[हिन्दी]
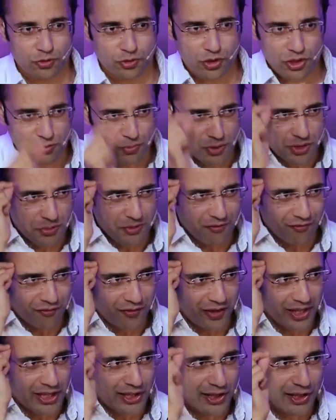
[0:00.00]
सो दिस मस्ट बी
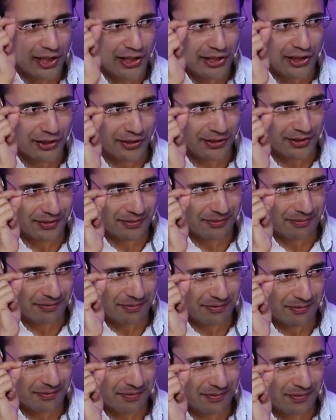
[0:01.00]
वेरी क्लियर
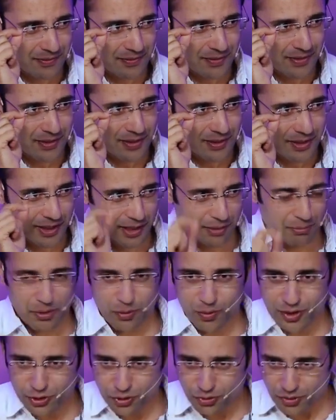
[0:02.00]
कि
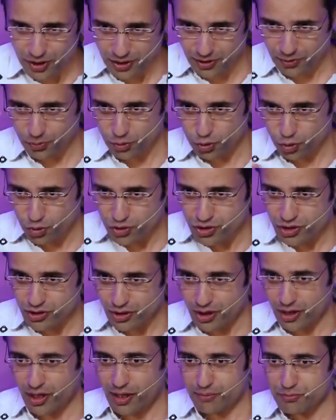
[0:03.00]
नंबर वन तो अगर वो
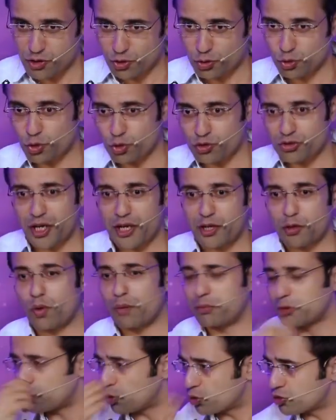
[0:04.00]
दोस्त आप जिनको दोस्त कह रहे हो
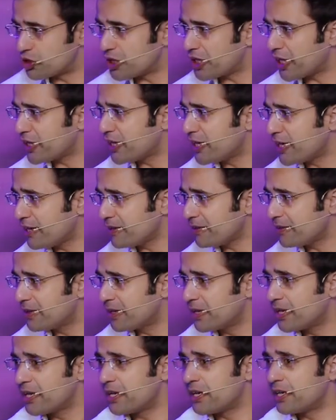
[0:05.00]
आपके दोस्त ही नहीं है
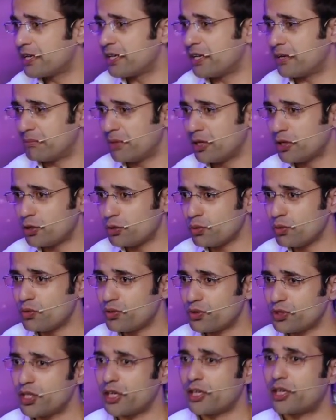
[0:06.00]
नंबर टू
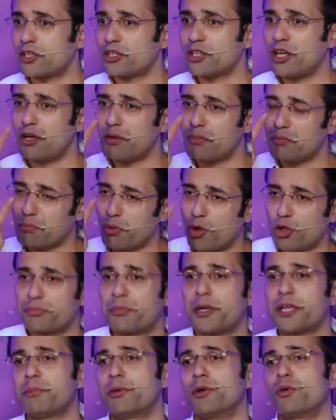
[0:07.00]
ये करना बहुत
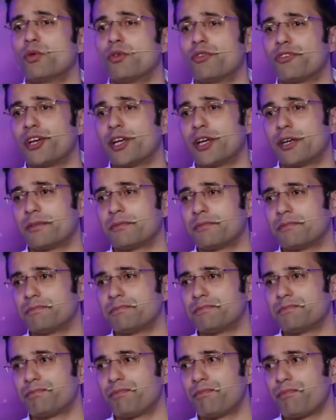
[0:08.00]
बड़ी बेवकूफ़ी है
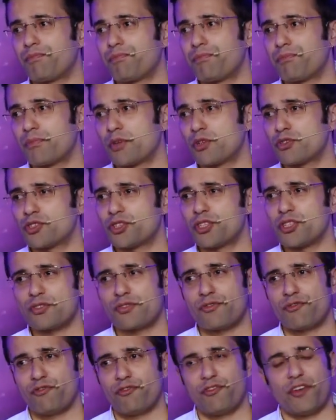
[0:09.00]
बिकॉज इट
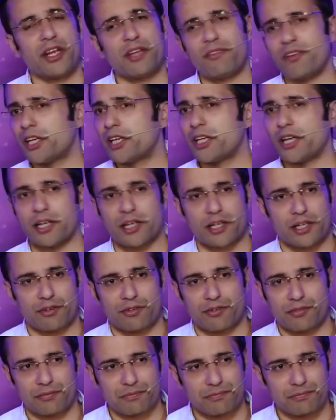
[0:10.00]
इज़ वेरी वेरी एडिक्टिव